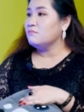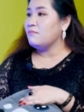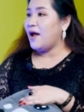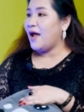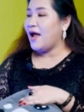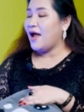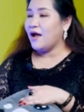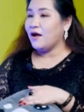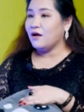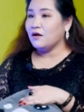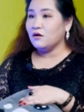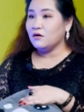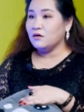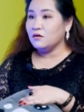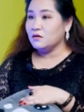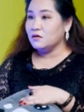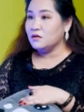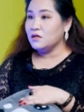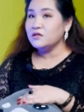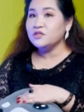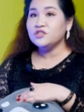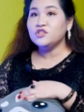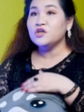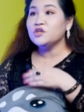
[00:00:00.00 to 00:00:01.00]
mà
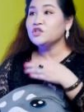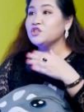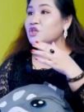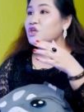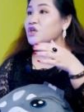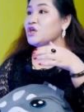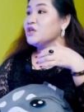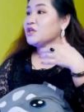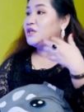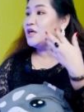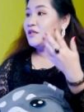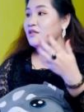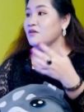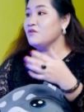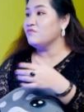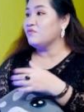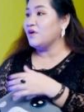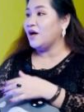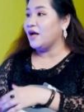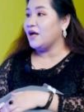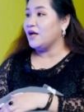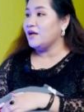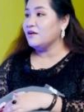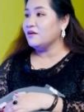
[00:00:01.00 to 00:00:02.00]
cứ trơ trơ ra như
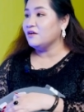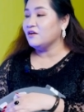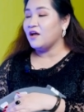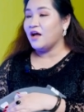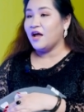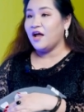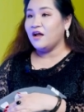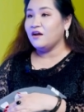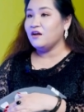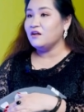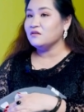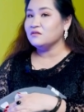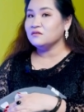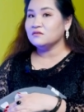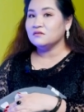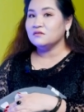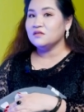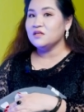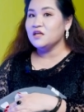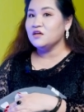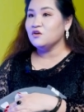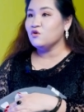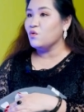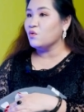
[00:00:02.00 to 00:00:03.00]
vậy, kệ nó,
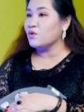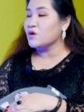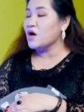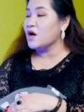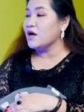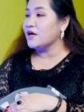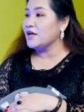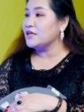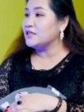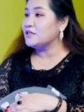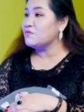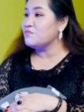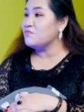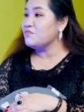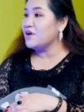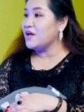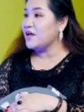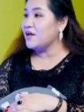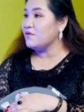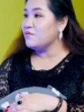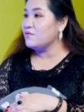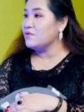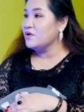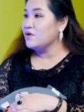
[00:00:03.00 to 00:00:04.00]
nhìn cuộc đời này trong
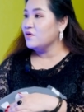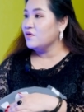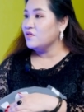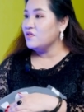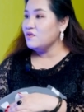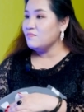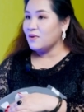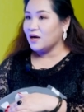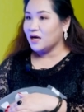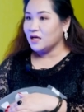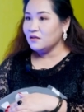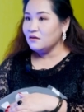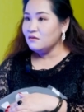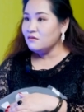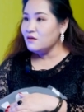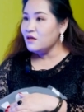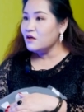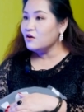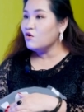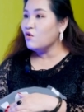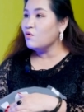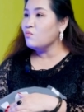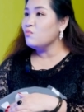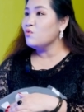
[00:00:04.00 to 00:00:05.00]
veo, nhưng mà cái thứ
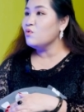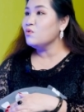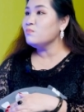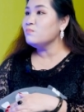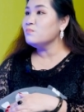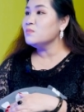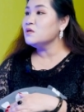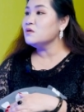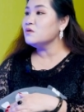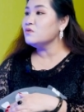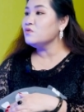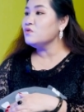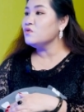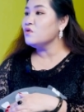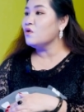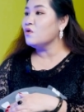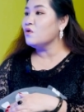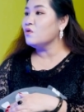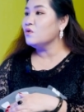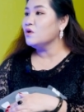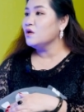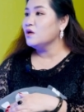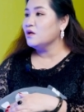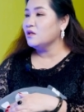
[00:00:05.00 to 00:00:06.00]
gì cũng muốn bước
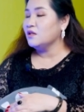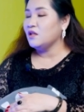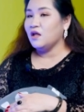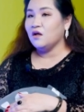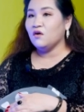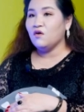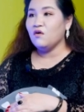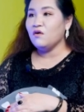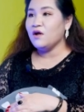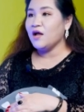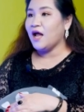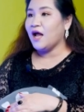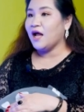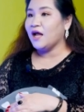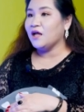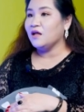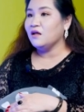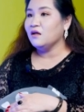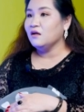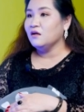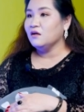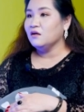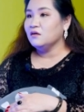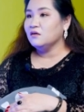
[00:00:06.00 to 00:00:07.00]
vô thì có
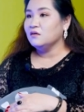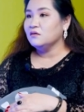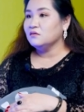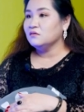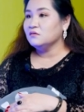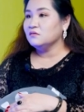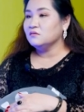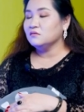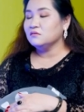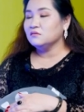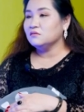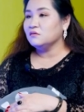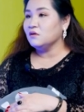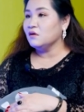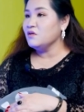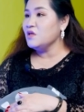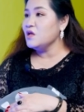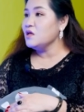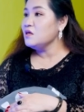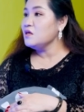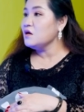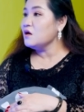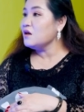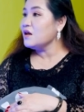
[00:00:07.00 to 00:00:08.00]
ngày ừ, tự
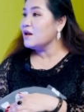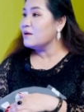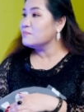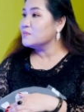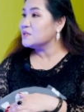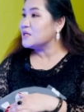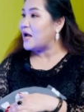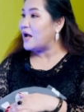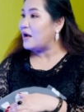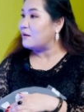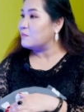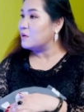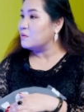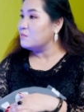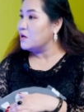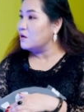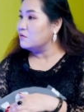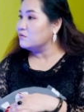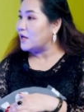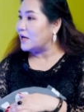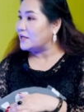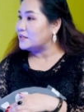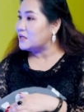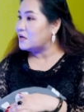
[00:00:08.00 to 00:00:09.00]
nhiên chết lâm sàng mà không
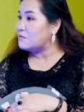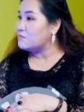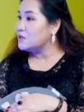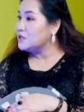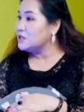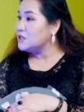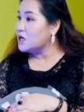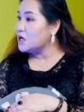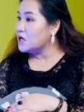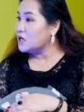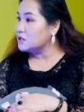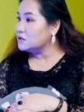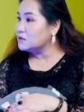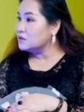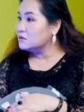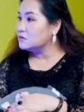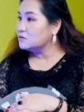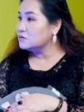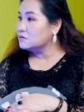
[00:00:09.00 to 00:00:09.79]
hiểu tại sao mình chết.